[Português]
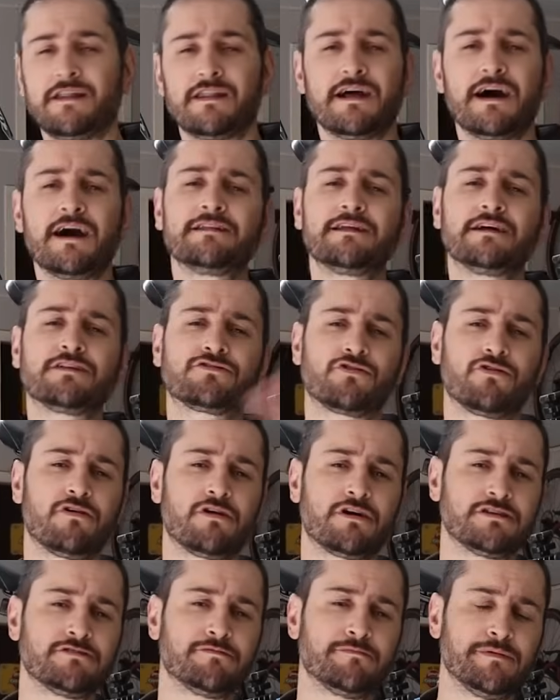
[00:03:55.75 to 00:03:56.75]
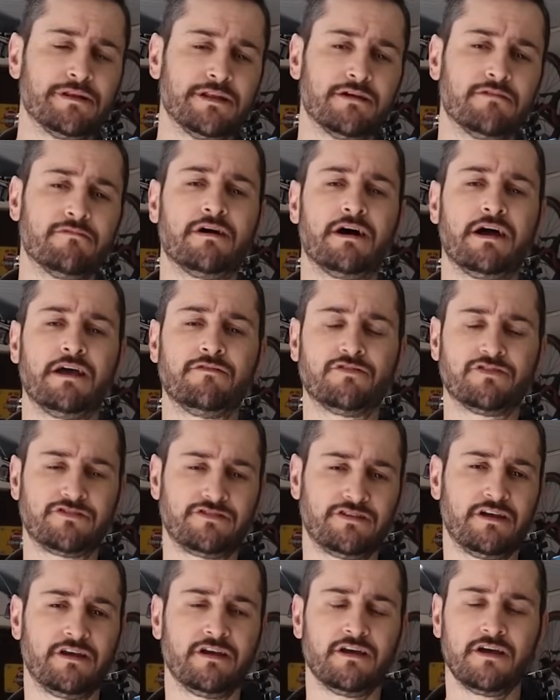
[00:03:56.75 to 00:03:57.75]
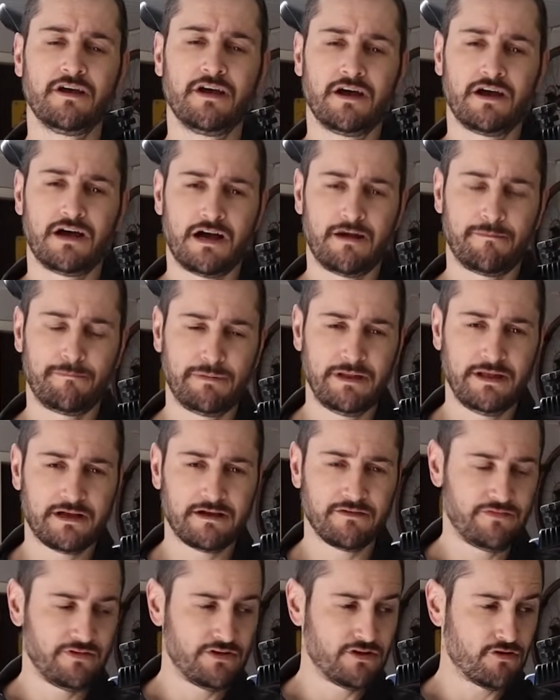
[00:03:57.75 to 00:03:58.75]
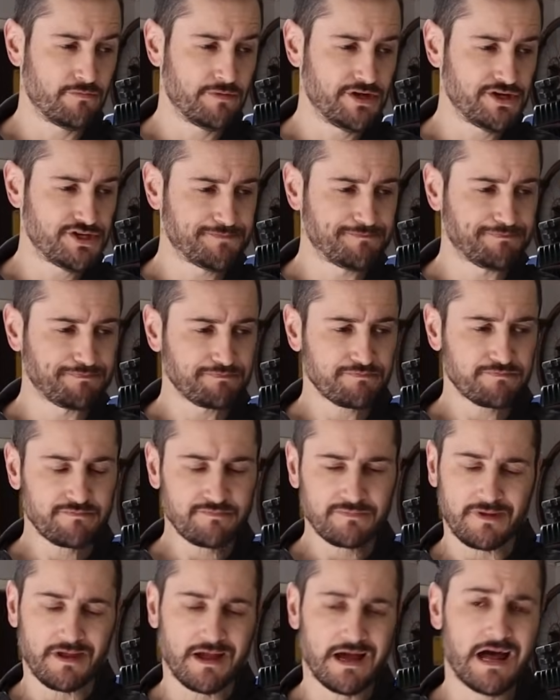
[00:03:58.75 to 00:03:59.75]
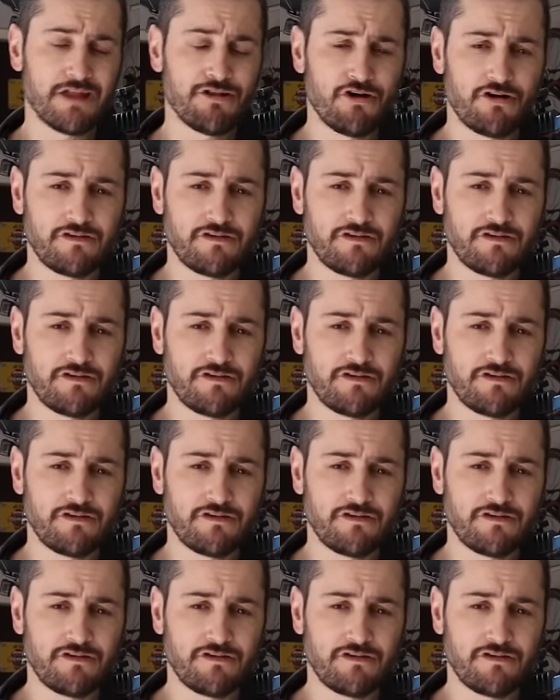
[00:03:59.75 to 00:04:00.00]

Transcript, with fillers: aí lá na troca do pneu aí você aplica finalmente a